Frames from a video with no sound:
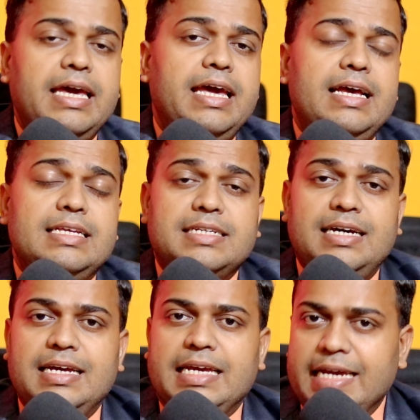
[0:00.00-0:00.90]
यह है इसका
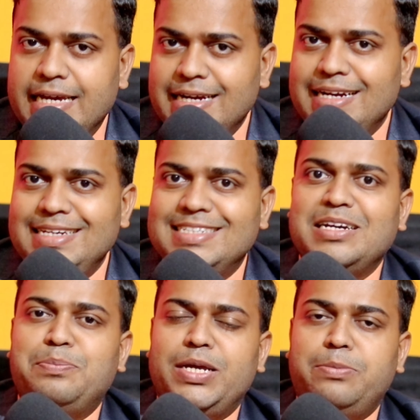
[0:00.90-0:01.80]
इंग्लिश का
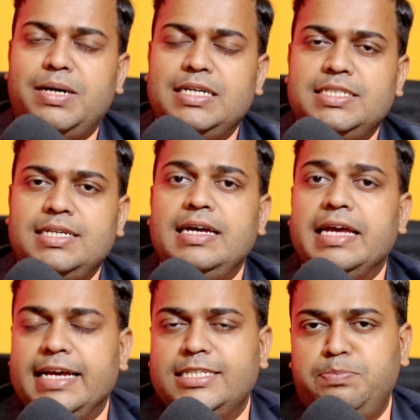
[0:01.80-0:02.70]
परिभाषा
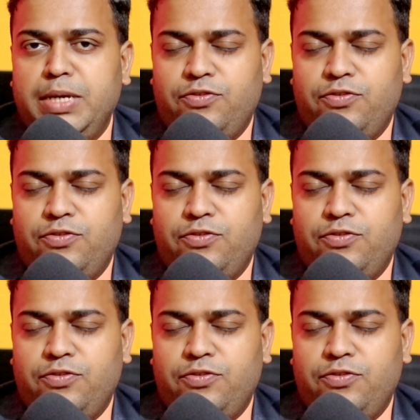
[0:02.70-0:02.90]
एस पी